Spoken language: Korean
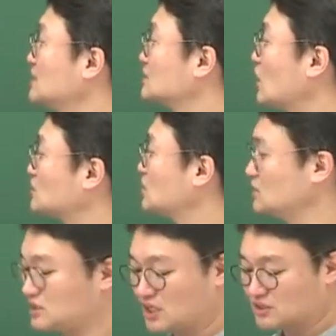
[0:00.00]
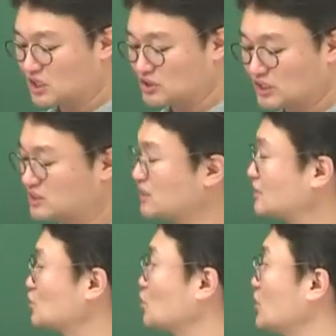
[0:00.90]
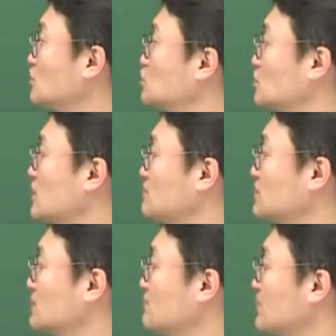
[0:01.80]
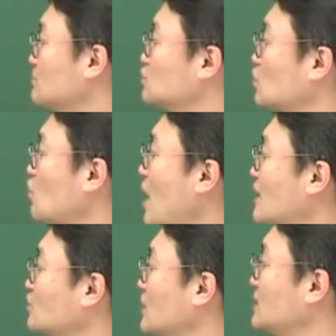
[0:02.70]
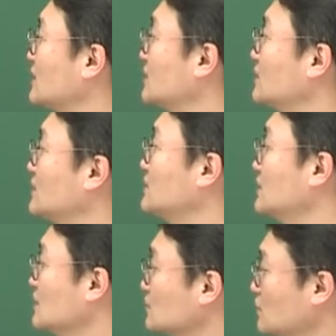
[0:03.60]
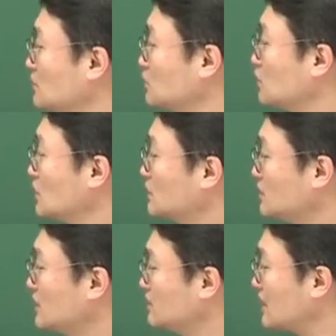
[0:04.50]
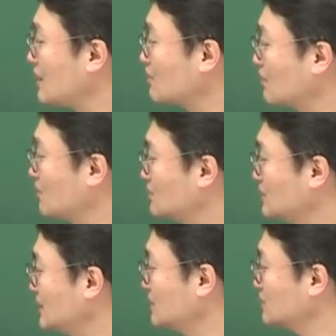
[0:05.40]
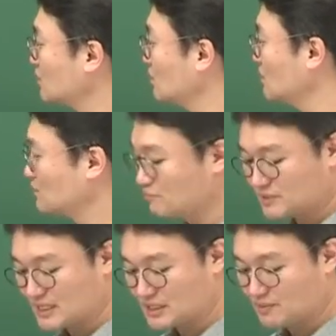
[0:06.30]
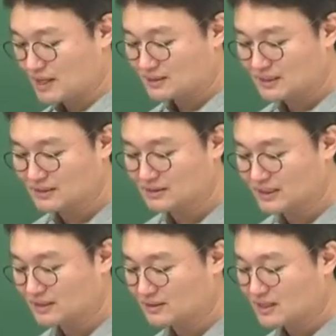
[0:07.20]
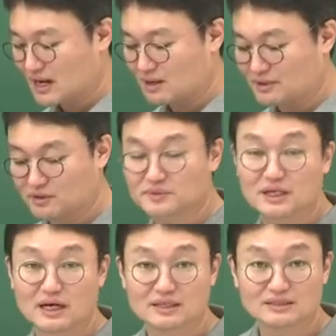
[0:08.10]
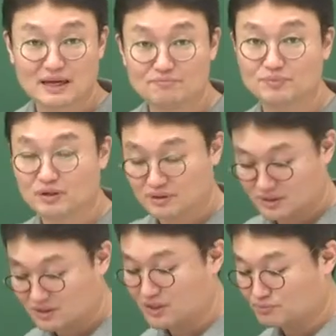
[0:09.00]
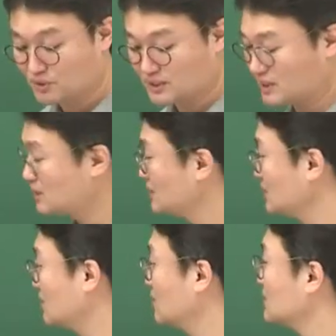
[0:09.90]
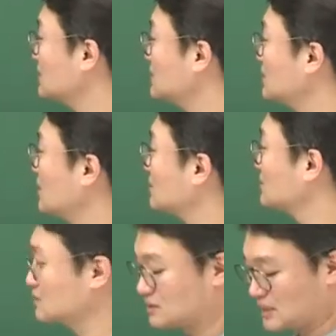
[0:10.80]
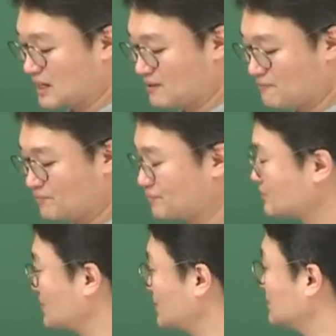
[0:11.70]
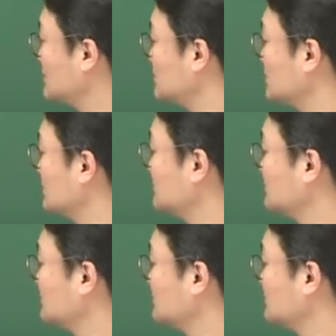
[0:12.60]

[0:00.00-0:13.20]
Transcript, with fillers: 정선이죠. 정선 금강전도 영조 때입니다. 무조건 왕으로 해야 돼요. 그러면 니은하고 리을로 찾아봐. 니은 리을 하나밖에 없잖아. 3번 이렇게 풀어야 돼. 어, 기억 그 다음 디귿이 있죠.